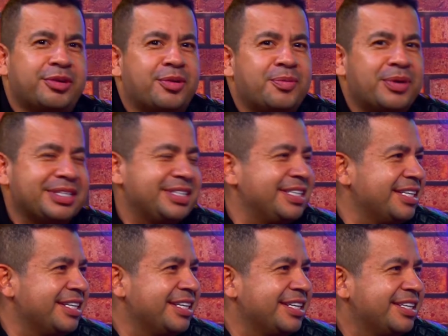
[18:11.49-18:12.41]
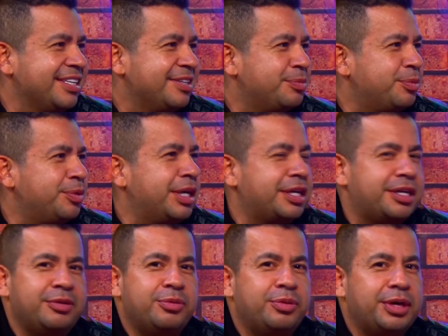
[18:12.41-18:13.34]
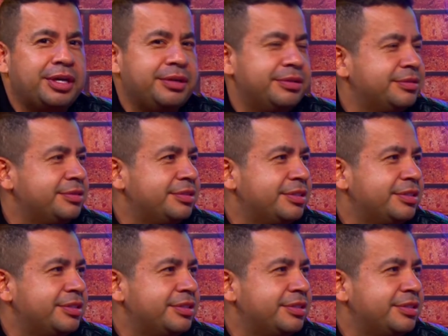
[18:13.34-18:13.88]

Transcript: ¿cómo así? Por aquí fue. Y